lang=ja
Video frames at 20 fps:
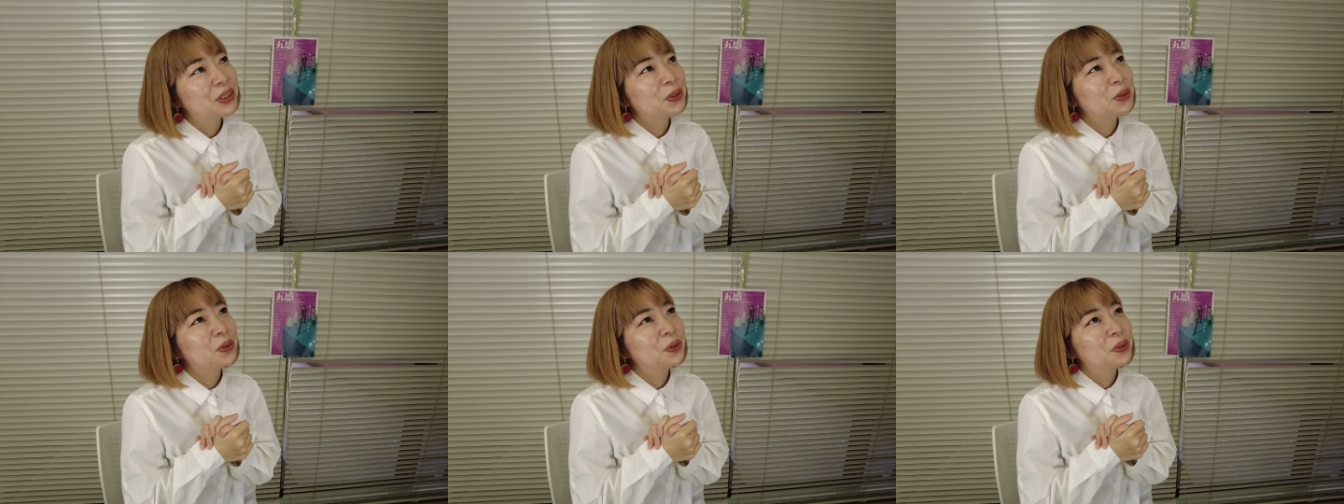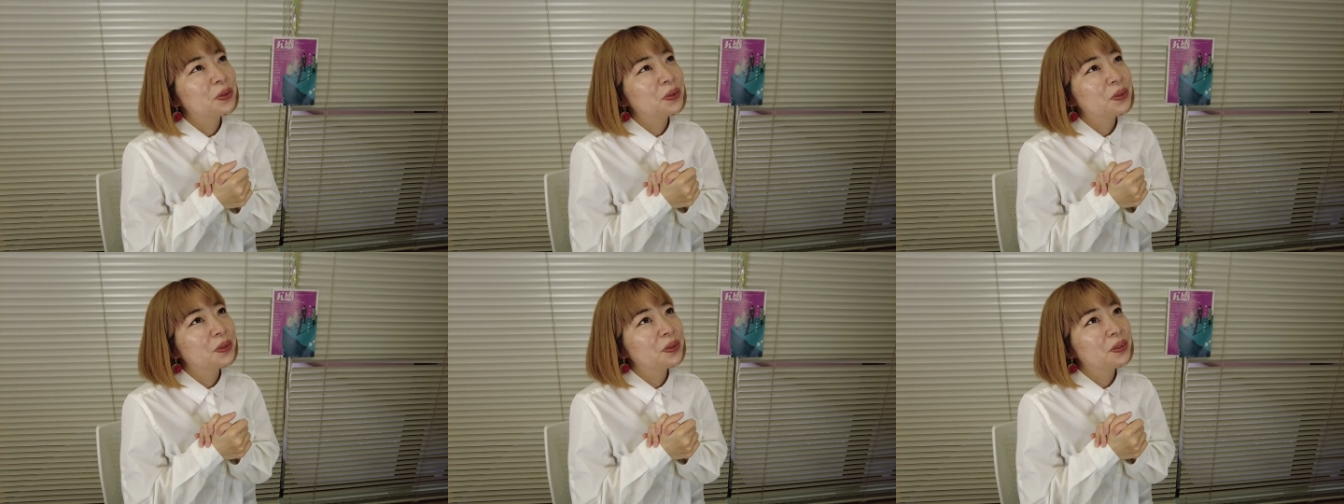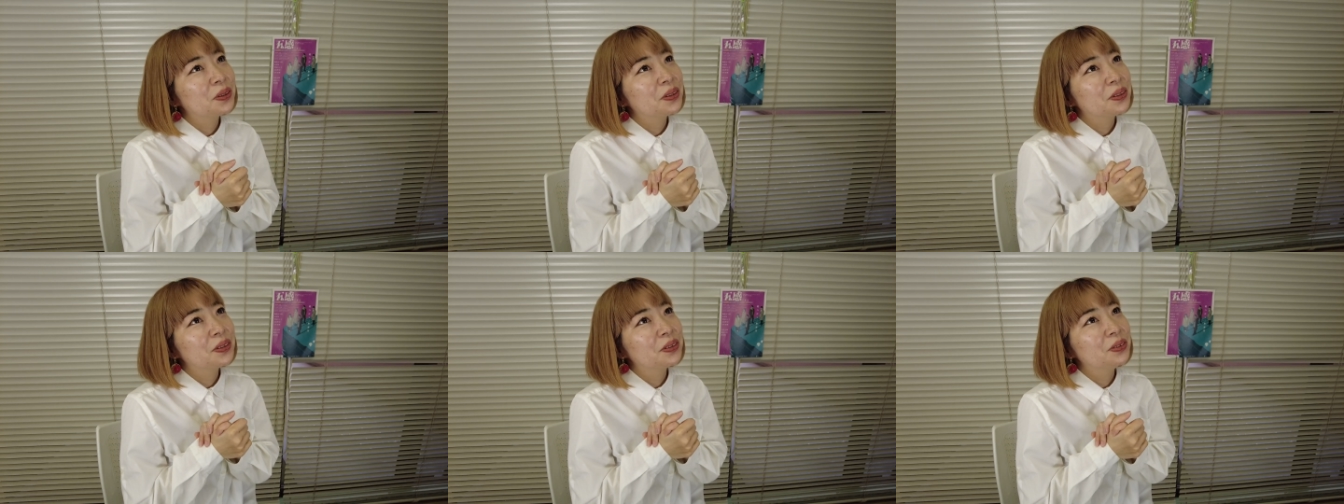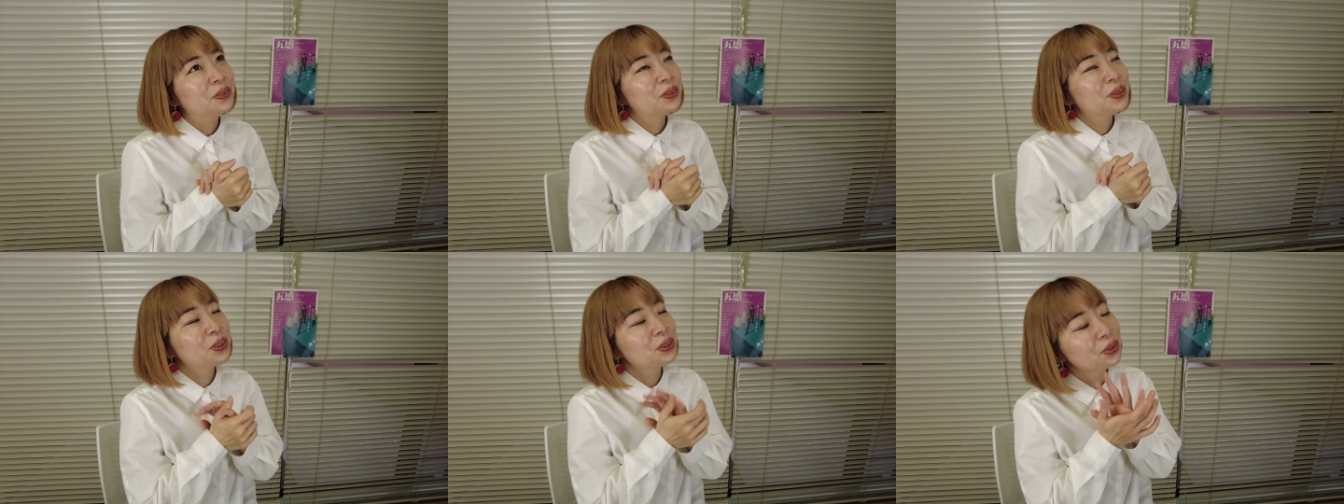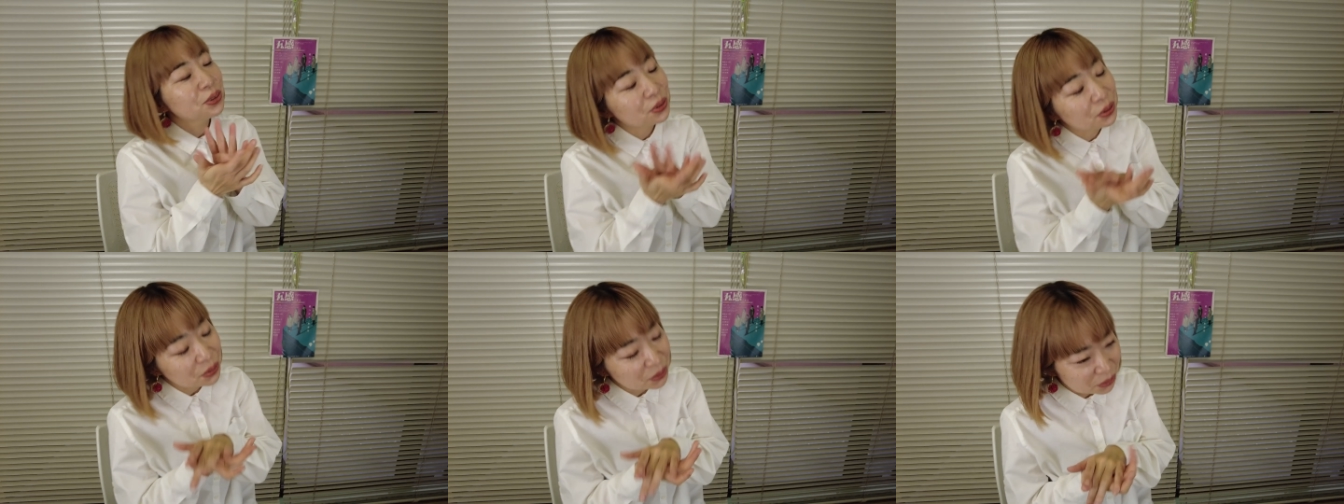と宇
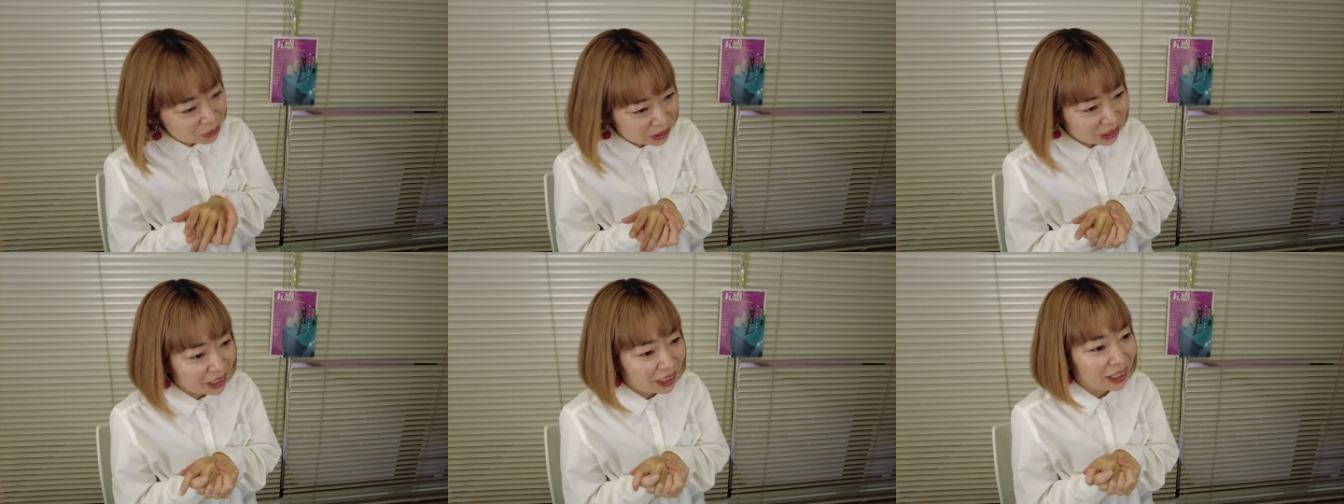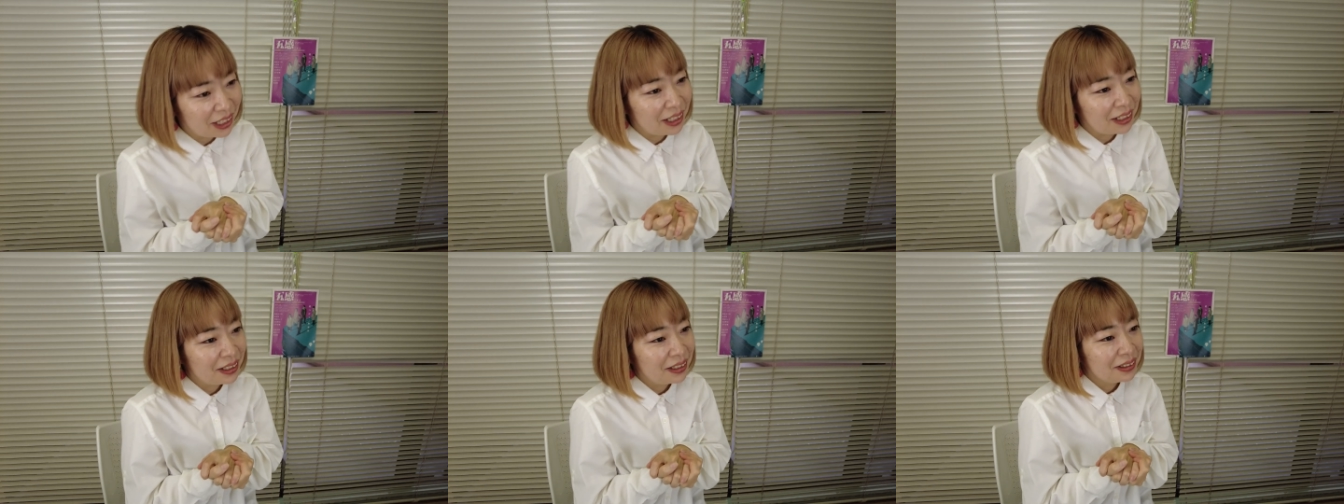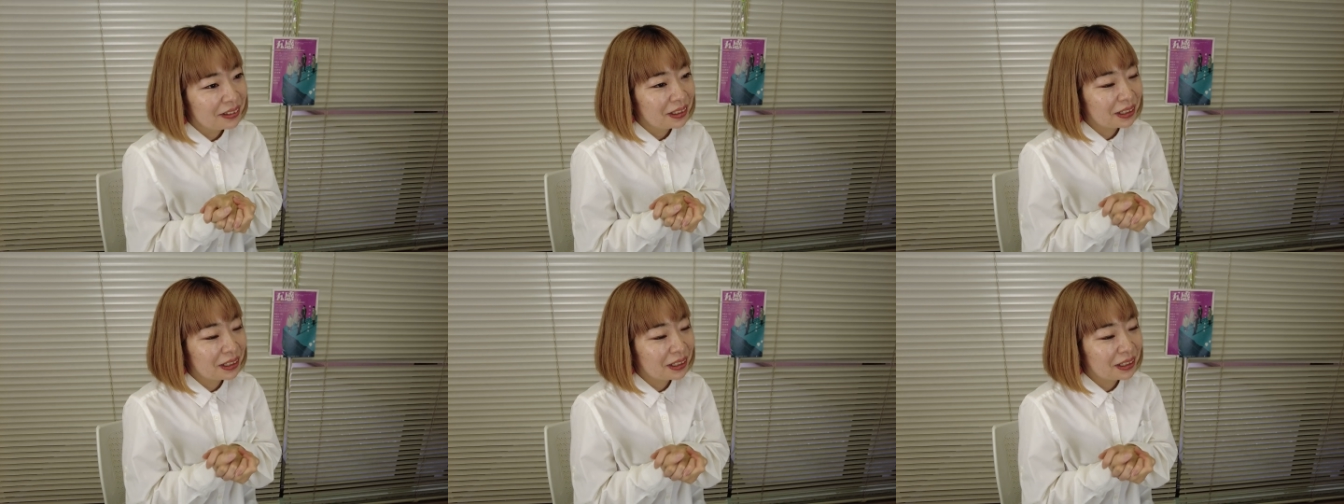宙論とか